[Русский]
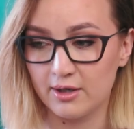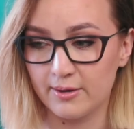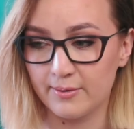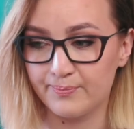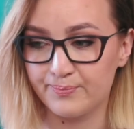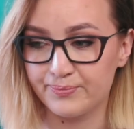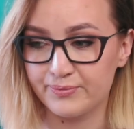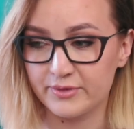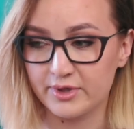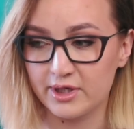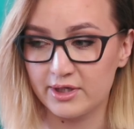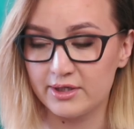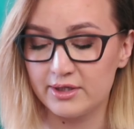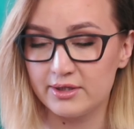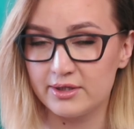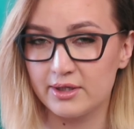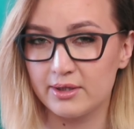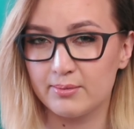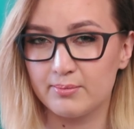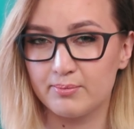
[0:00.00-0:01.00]
а,
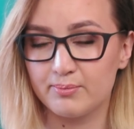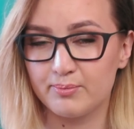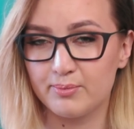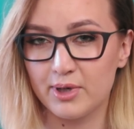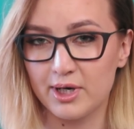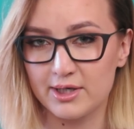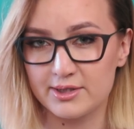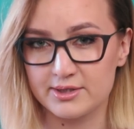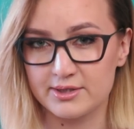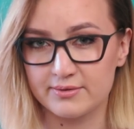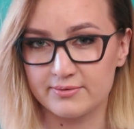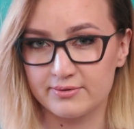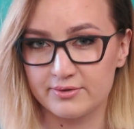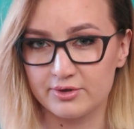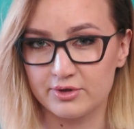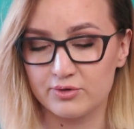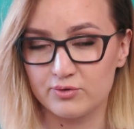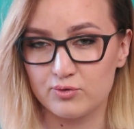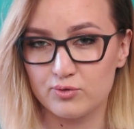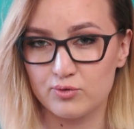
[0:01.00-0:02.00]
какие-то
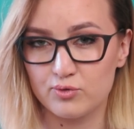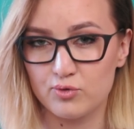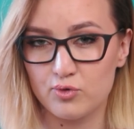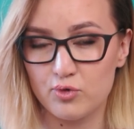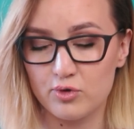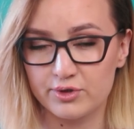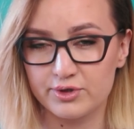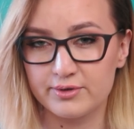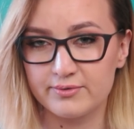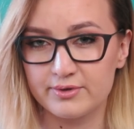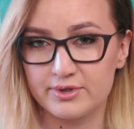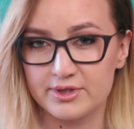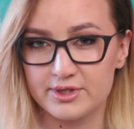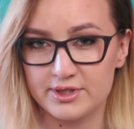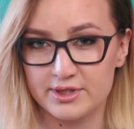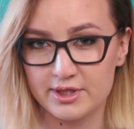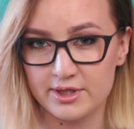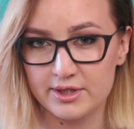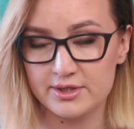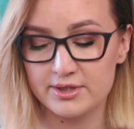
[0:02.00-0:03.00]
базовые уходовые
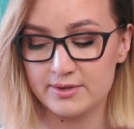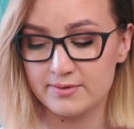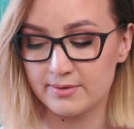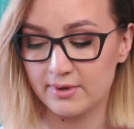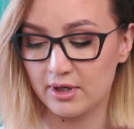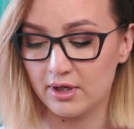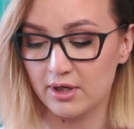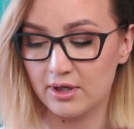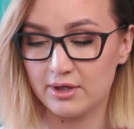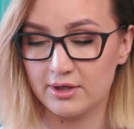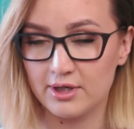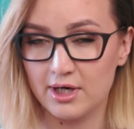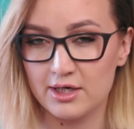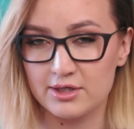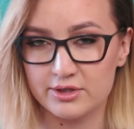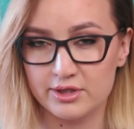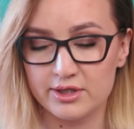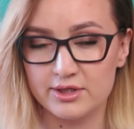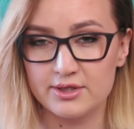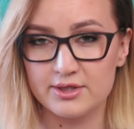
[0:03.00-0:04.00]
средства, и
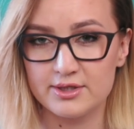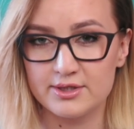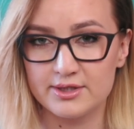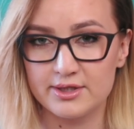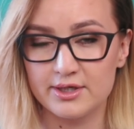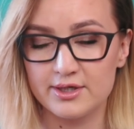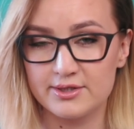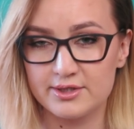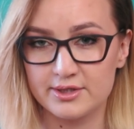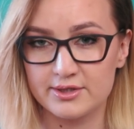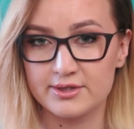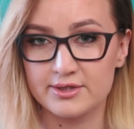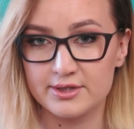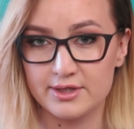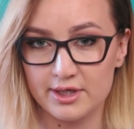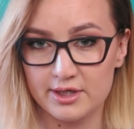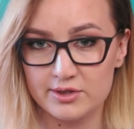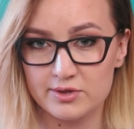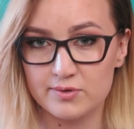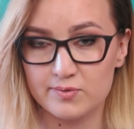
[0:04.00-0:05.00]
каждое из этих
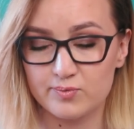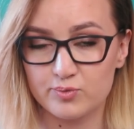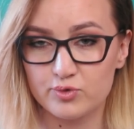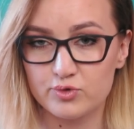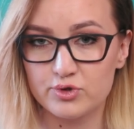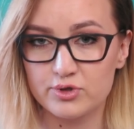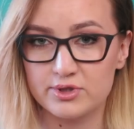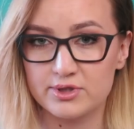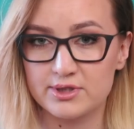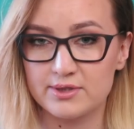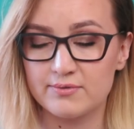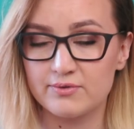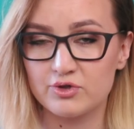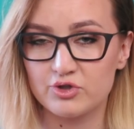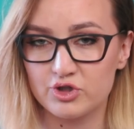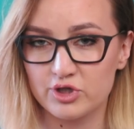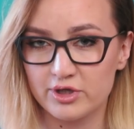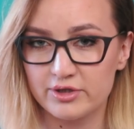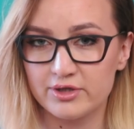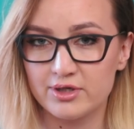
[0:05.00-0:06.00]
средств будет
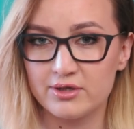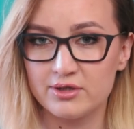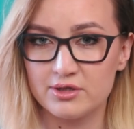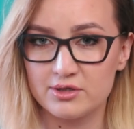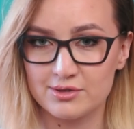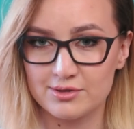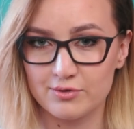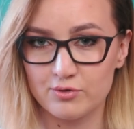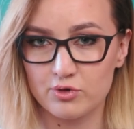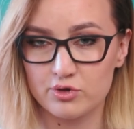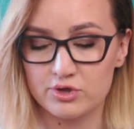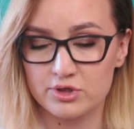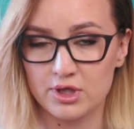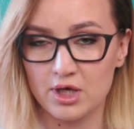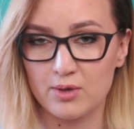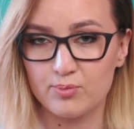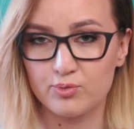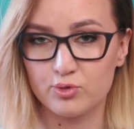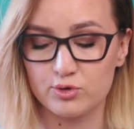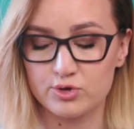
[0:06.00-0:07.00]
совершенно
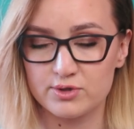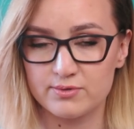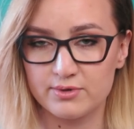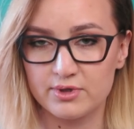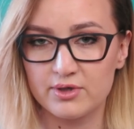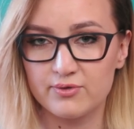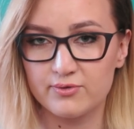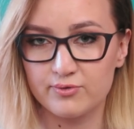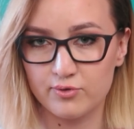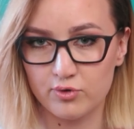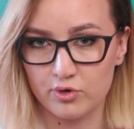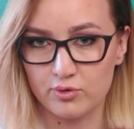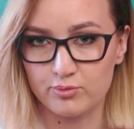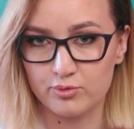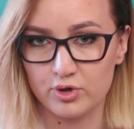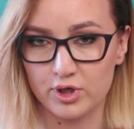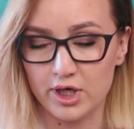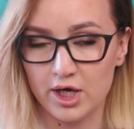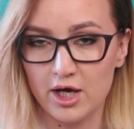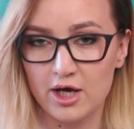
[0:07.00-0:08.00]
несложное по своей
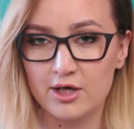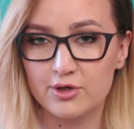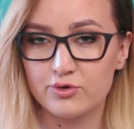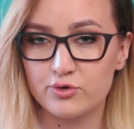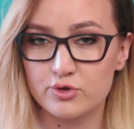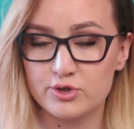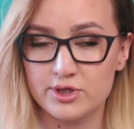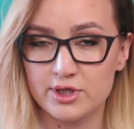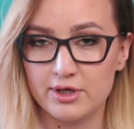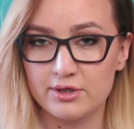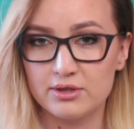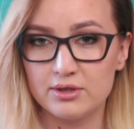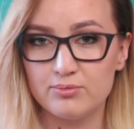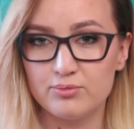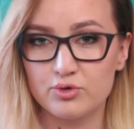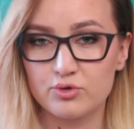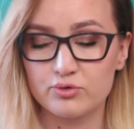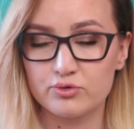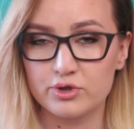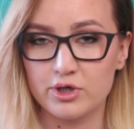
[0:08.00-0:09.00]
формуле. То есть они
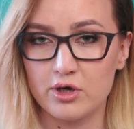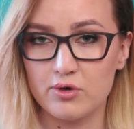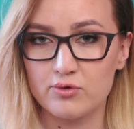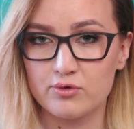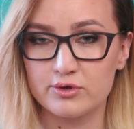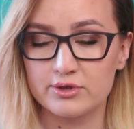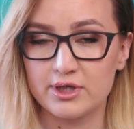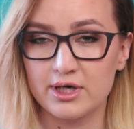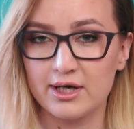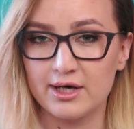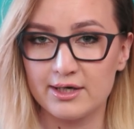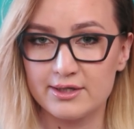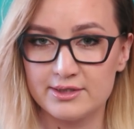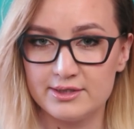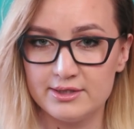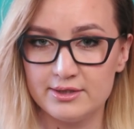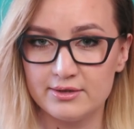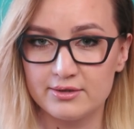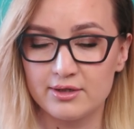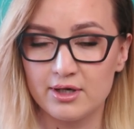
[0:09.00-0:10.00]
берут какой-то
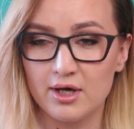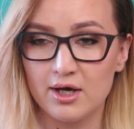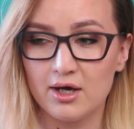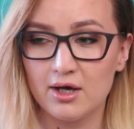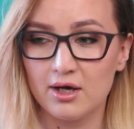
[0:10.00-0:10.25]
один